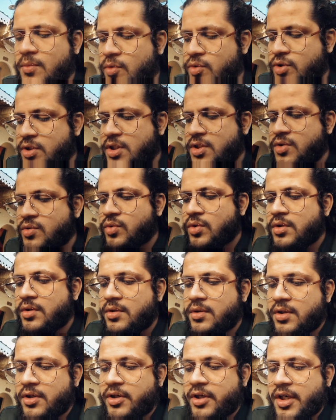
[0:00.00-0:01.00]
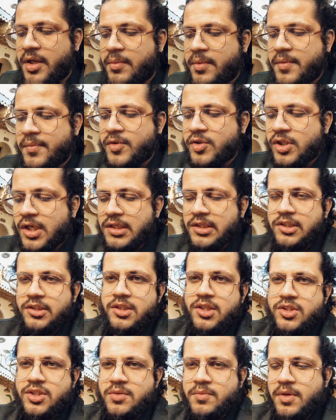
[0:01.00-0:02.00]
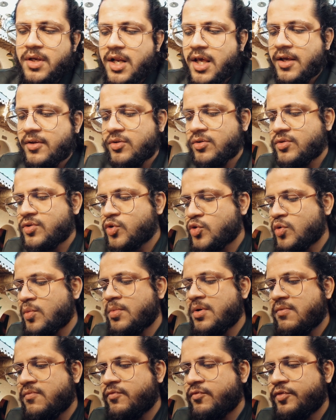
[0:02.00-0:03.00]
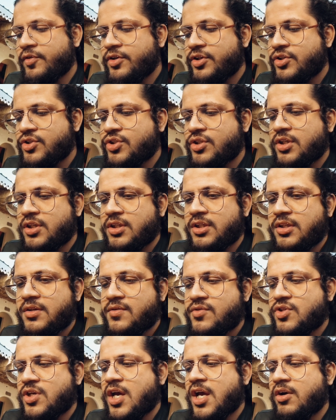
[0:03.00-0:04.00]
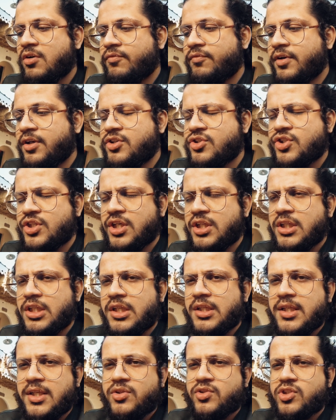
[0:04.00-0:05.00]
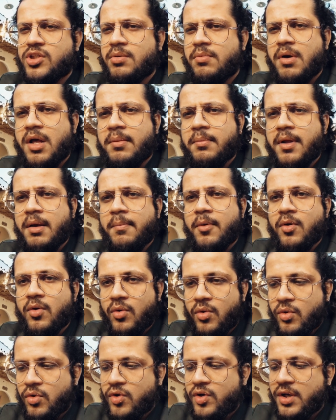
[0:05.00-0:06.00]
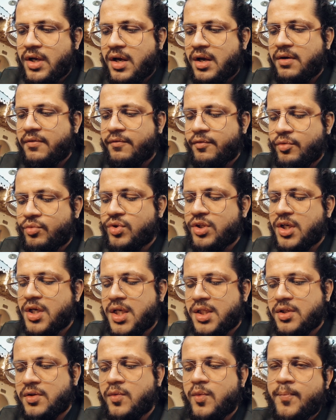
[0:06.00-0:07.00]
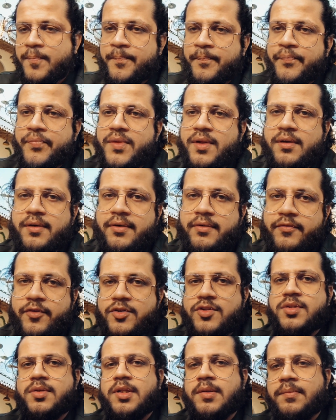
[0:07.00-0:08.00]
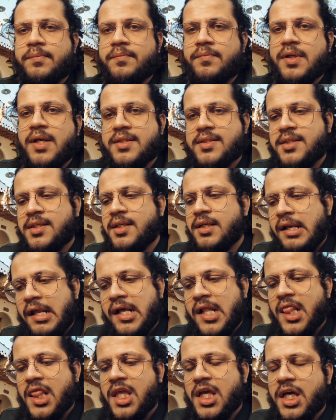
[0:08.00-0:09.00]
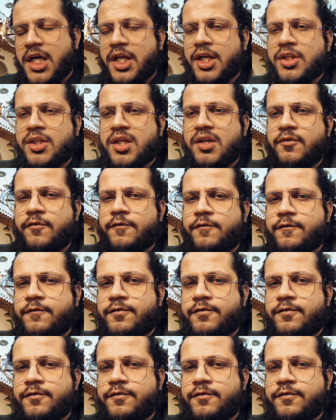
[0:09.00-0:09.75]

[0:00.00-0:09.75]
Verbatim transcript: समोसा इज़ गुड गर्म है अभी ताज़ा ताज़ा बना है तो इसको भी हम फिनिश करते हैं चाय को फिनिश करते हैं देन उसके बाद मैं आपको और यहाँ का व्यू दिखाता हूँ फिर उसके बाद हम यहाँ से निकलते हैं घर की तरफ